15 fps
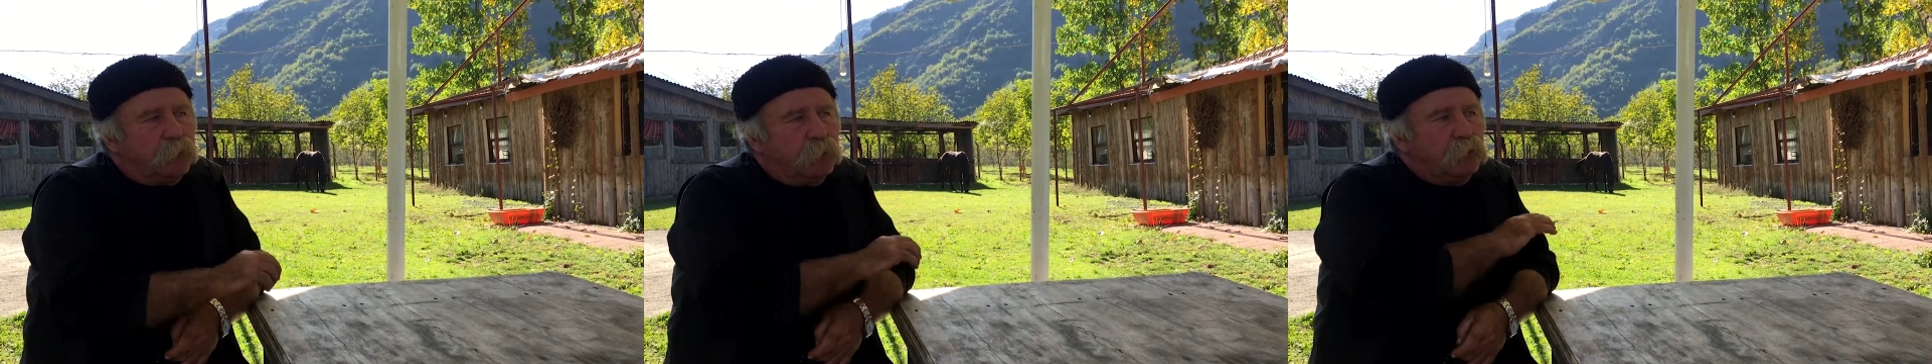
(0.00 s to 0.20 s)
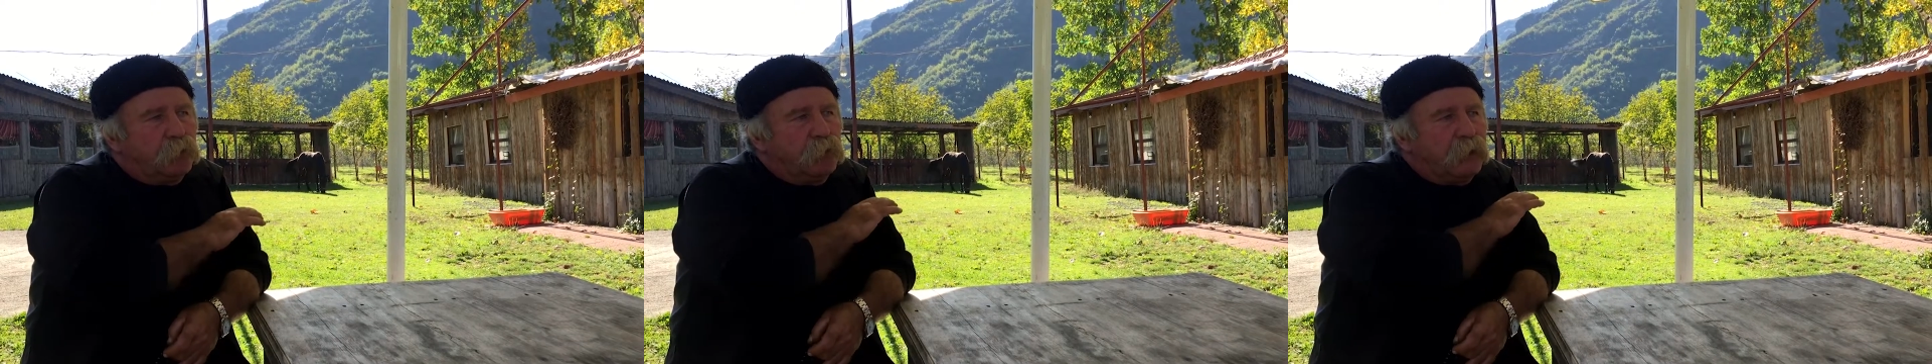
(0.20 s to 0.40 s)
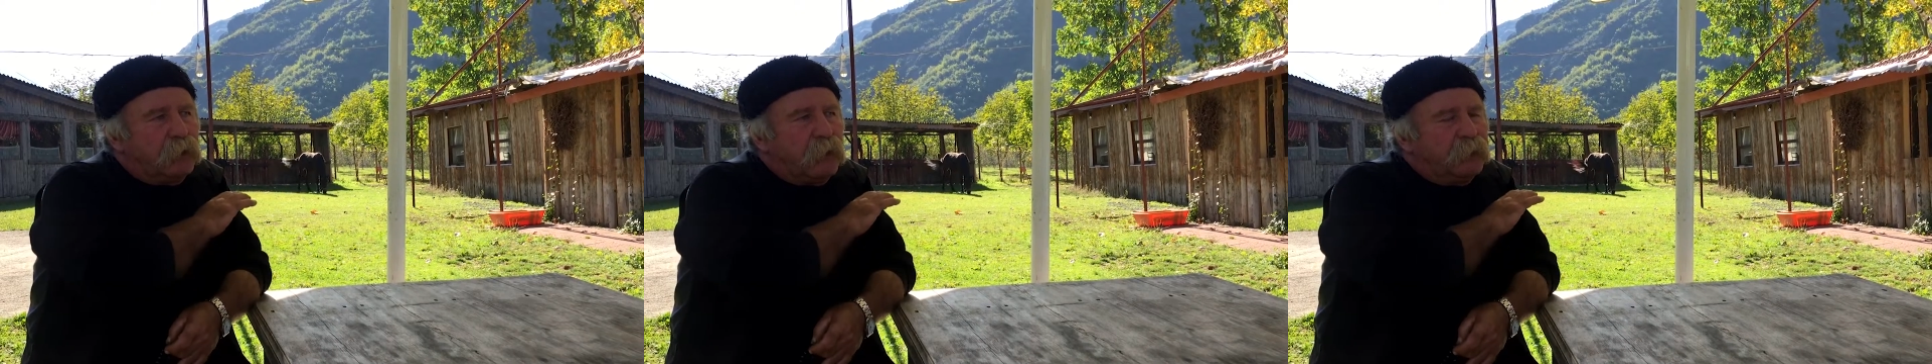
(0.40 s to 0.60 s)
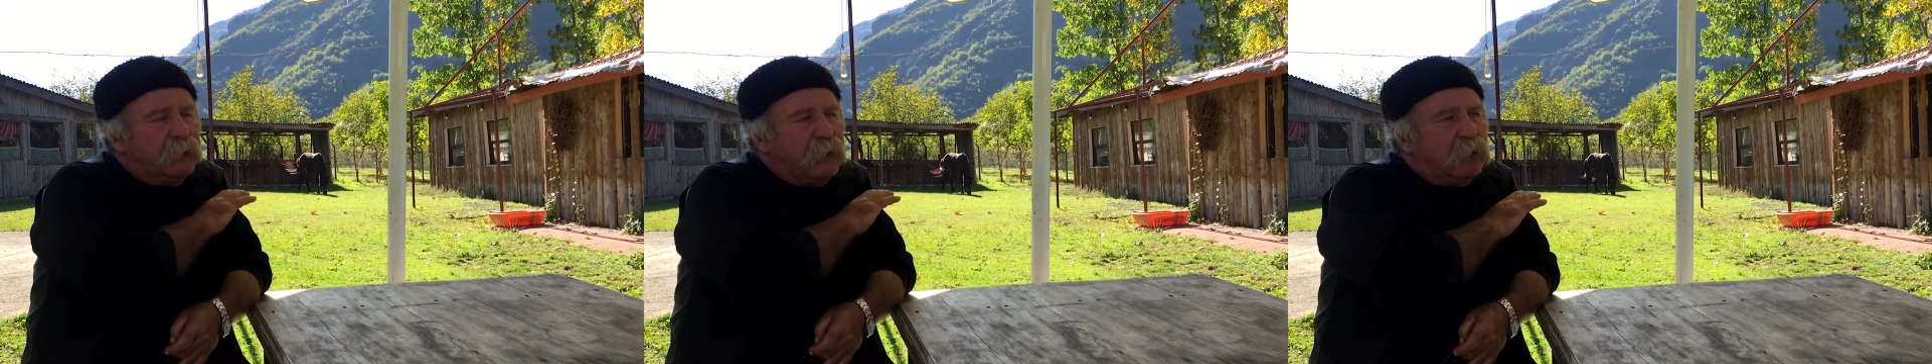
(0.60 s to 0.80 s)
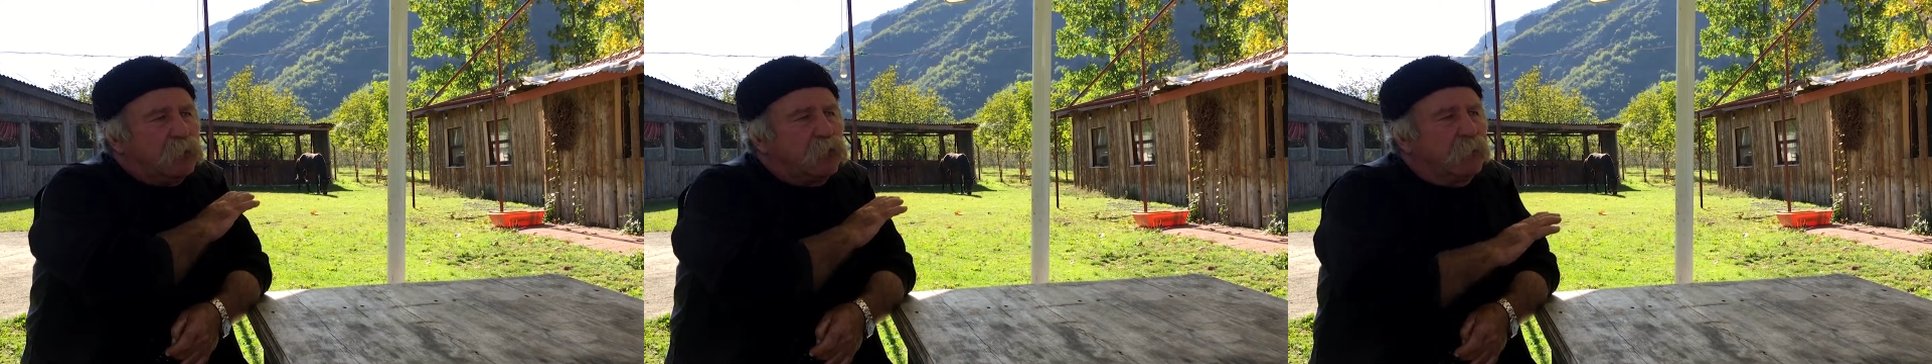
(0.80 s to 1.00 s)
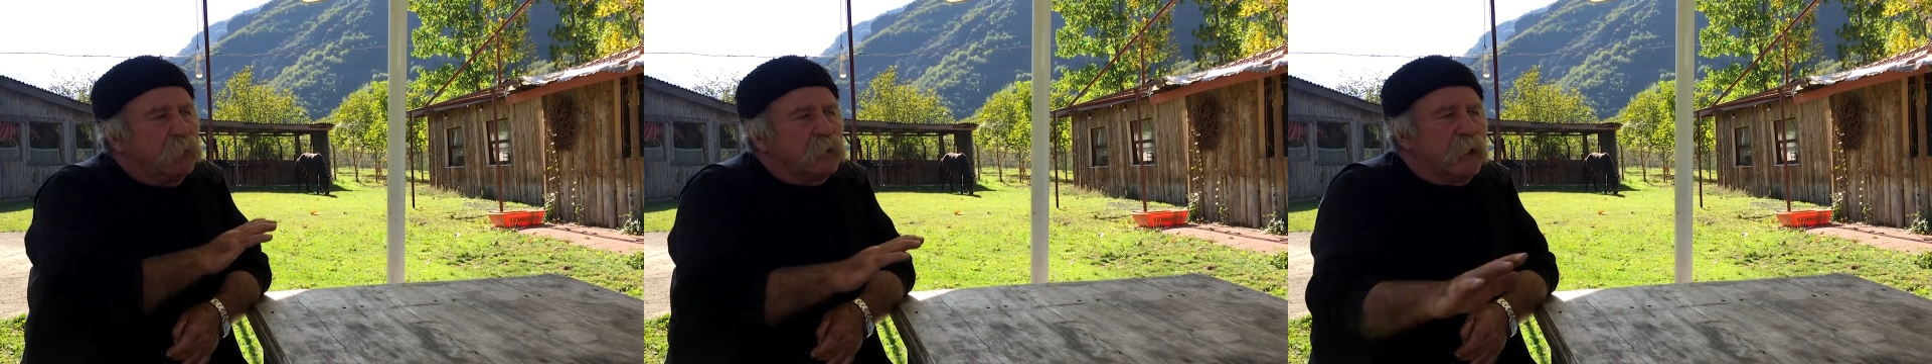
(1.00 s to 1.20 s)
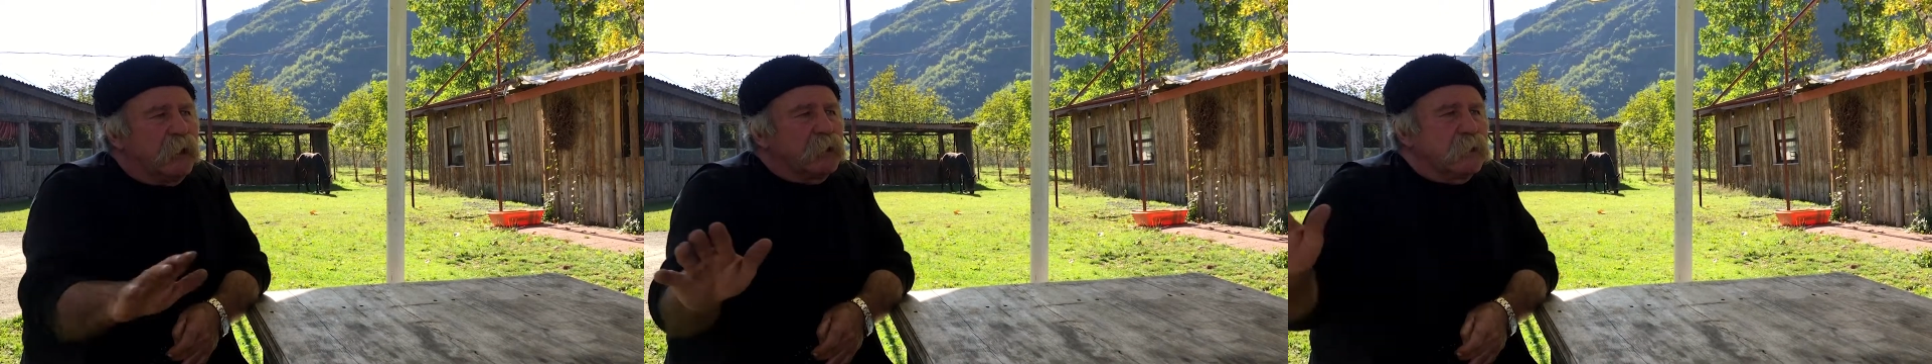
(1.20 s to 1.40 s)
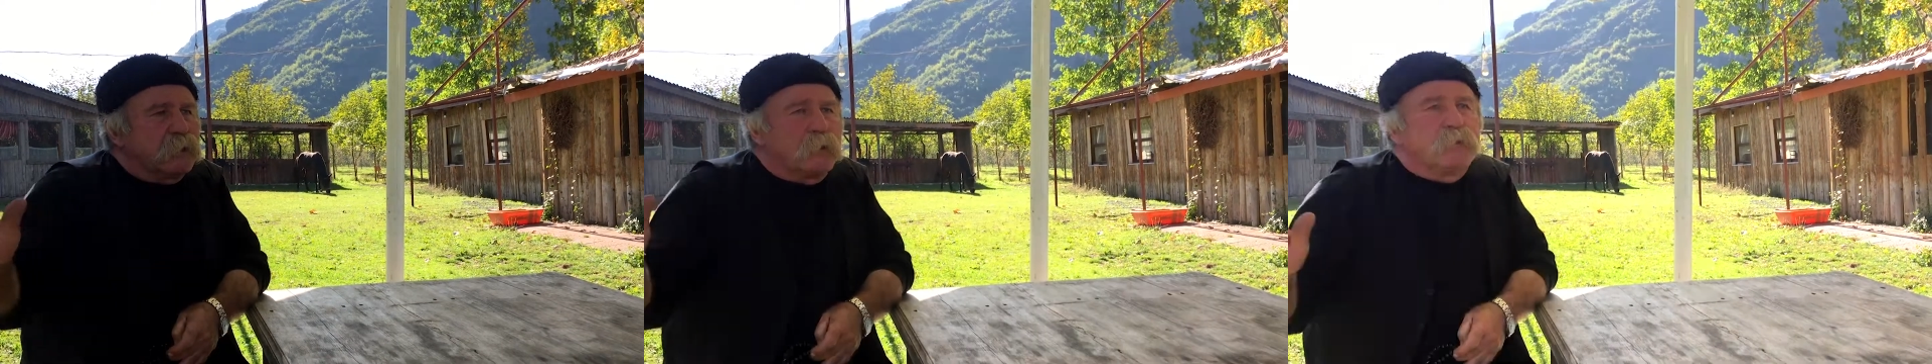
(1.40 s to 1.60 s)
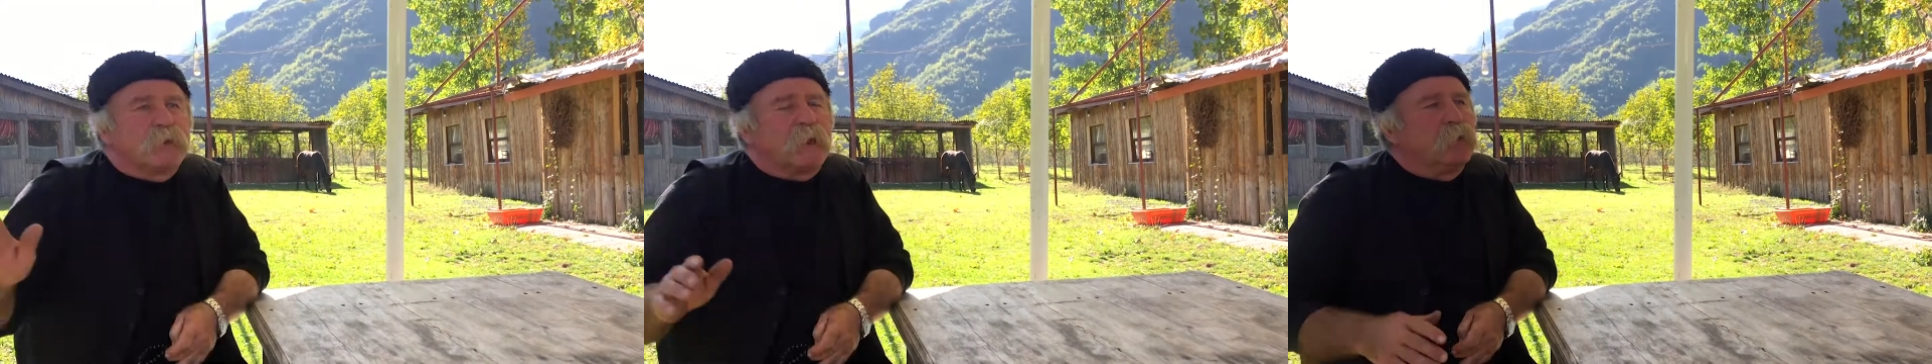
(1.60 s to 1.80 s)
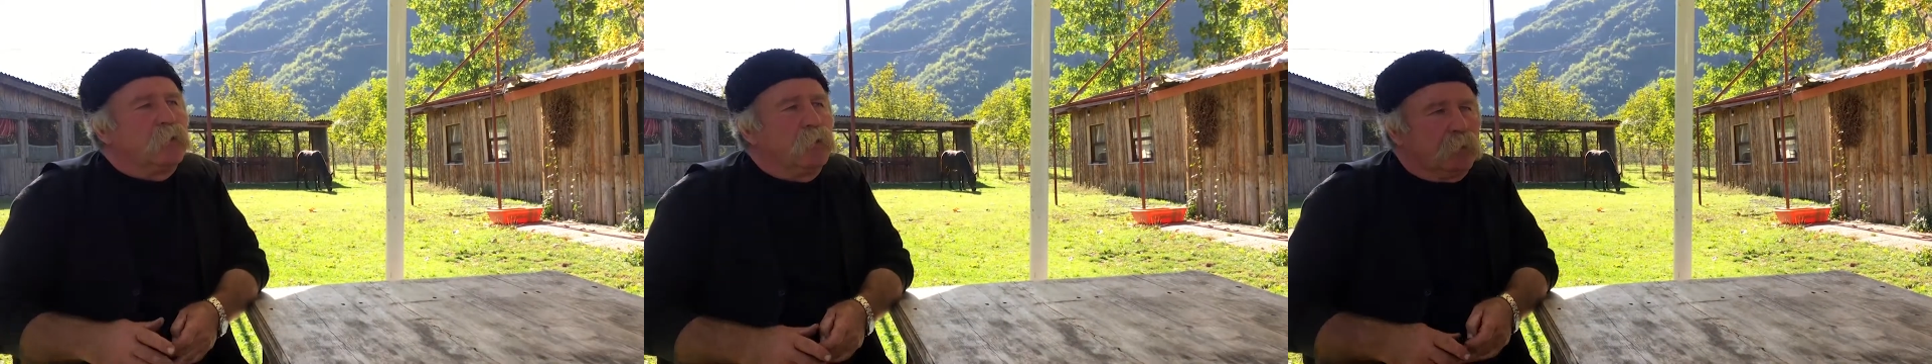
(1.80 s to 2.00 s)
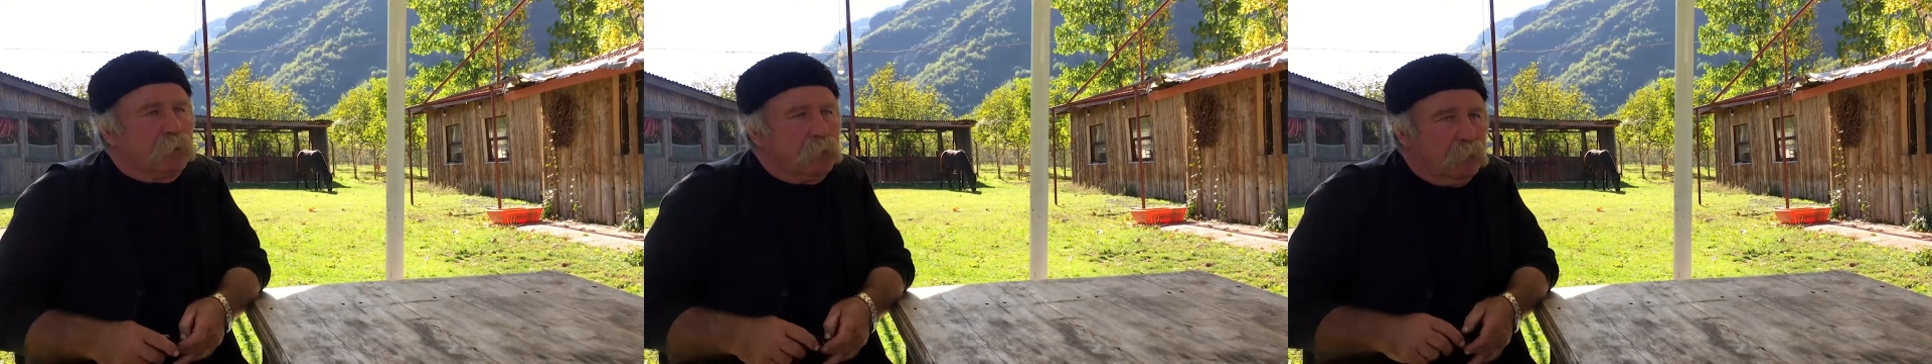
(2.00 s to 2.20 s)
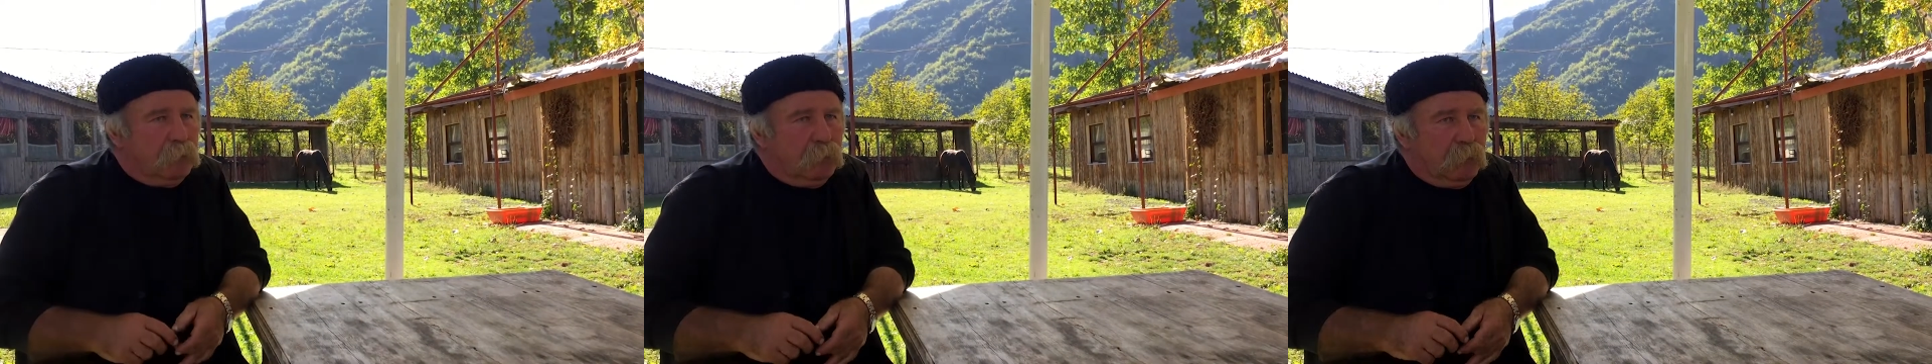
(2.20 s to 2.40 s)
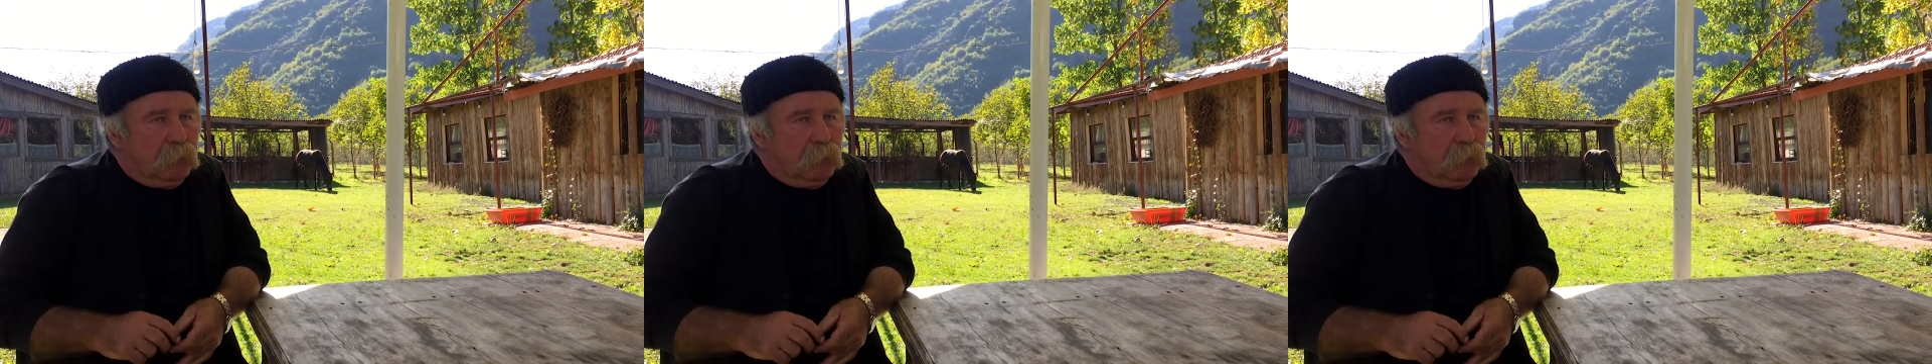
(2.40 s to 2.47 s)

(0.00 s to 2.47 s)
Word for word: toplum dünyada bir daha görme şansı kimsenin yok.